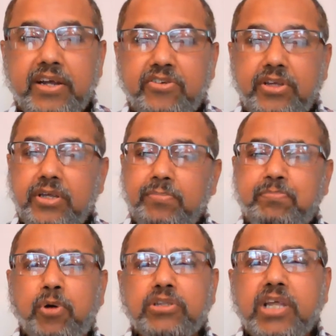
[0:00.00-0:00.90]
একটি
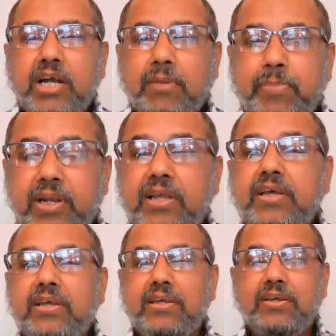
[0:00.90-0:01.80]
পতাকা
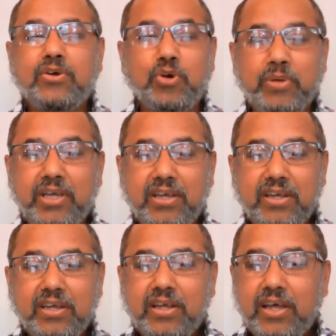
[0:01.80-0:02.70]
পেলে কবি
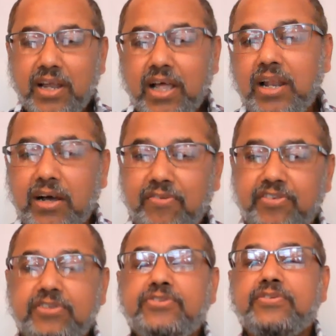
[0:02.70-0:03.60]
হেলাল
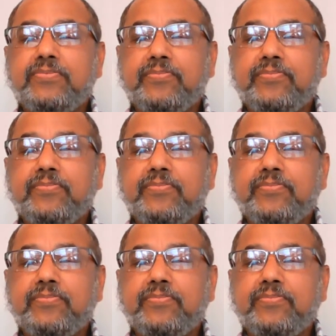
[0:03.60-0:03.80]
হাফিজ